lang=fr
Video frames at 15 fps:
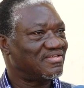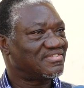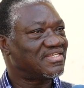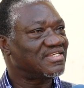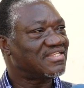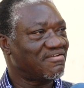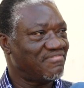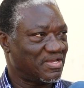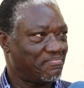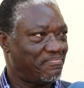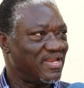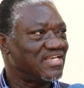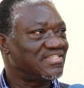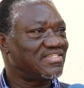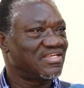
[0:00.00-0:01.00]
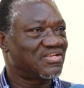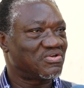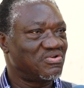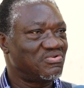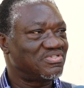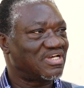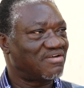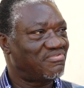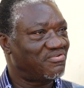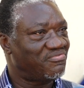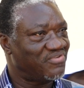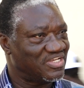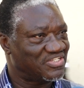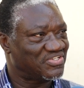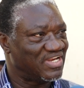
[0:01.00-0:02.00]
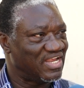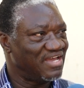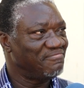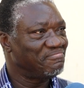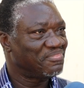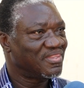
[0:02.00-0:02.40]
C'est avec plaisir que nous avons fait cela.